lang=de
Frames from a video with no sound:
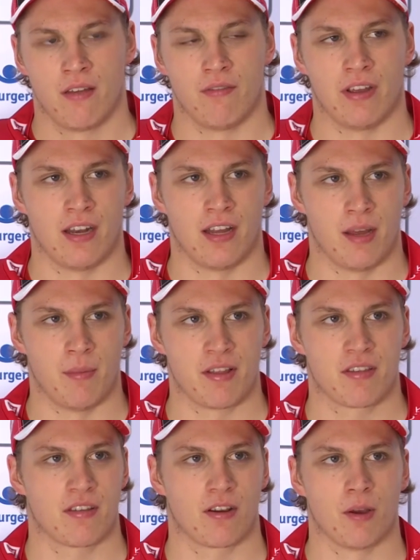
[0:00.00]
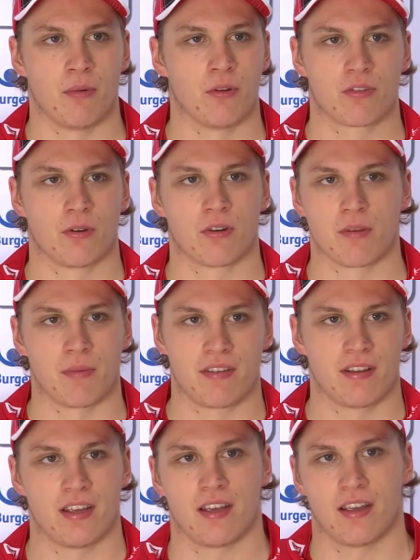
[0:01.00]
Weil ähm, jetzt können wir uns kurz ein
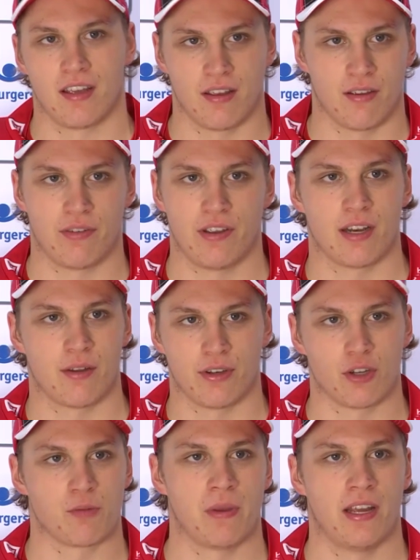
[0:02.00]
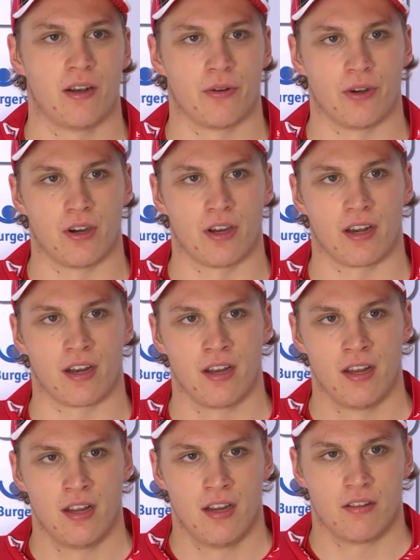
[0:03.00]
bisschen feiern für das Spiel und nachher
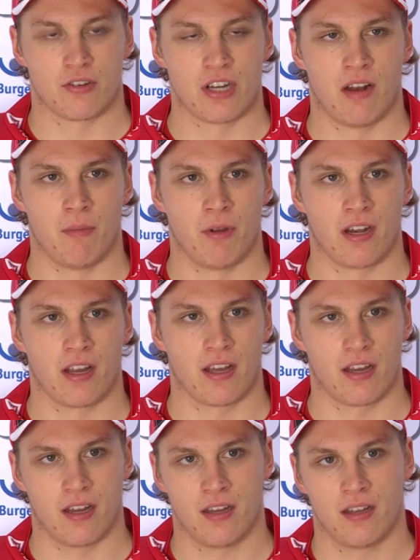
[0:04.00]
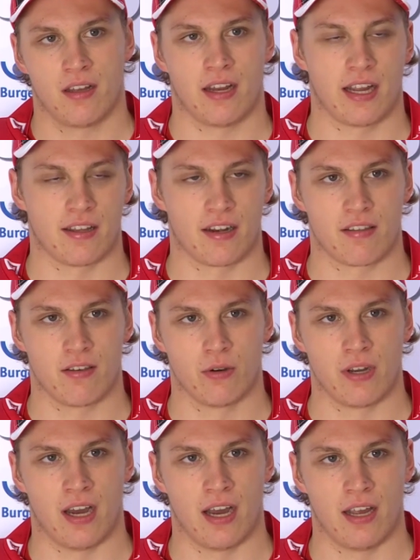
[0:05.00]
so schnell wie möglich
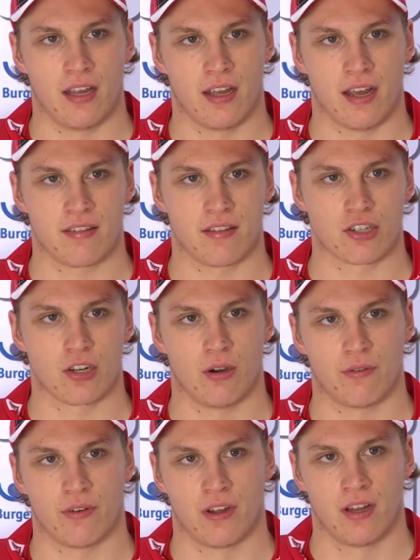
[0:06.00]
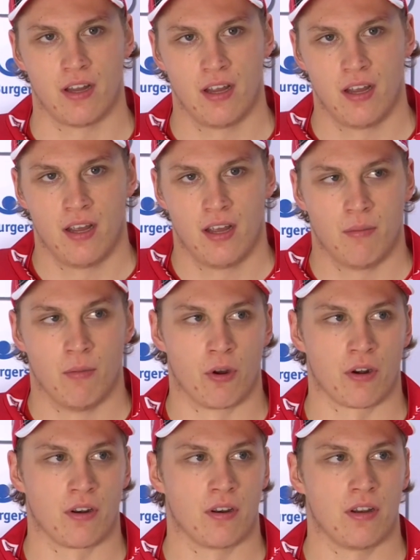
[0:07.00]
Regeneration, heim, essen, schlafen.
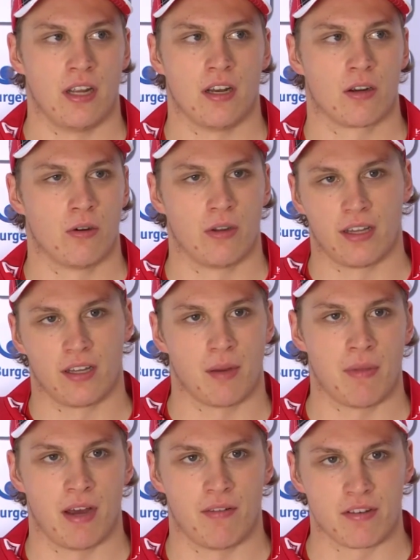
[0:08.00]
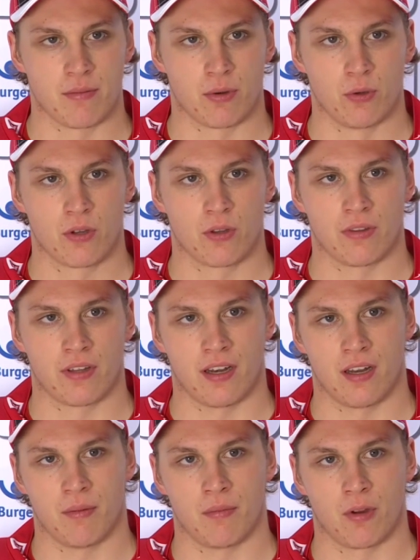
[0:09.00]
Morgen reinkommen, jeder ein machen, was er braucht und dann
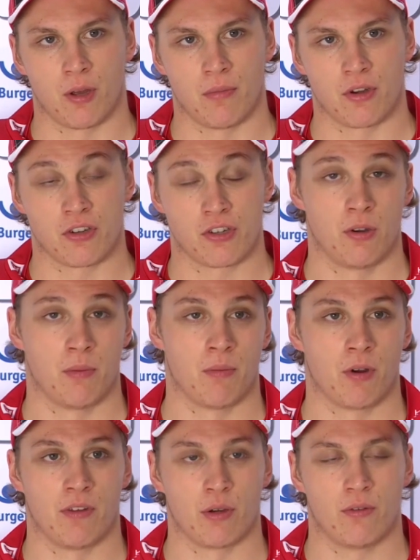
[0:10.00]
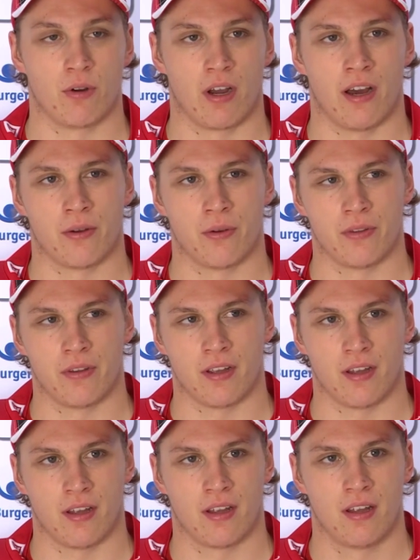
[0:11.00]
ähm, gehen wir schon übermorgen wieder auf Lugano und
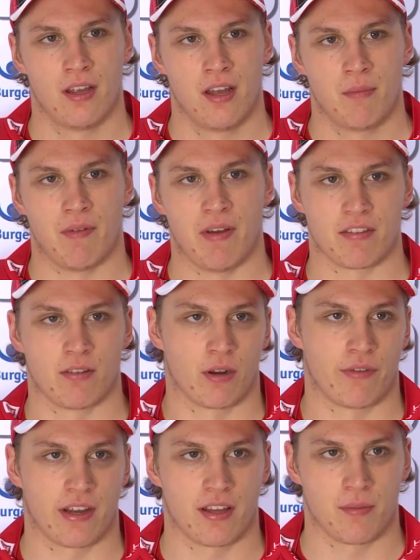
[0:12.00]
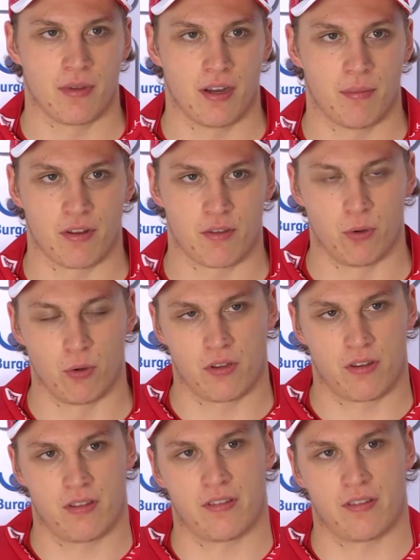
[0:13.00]
äh, wir werden es natürlich fertig machen, aber es braucht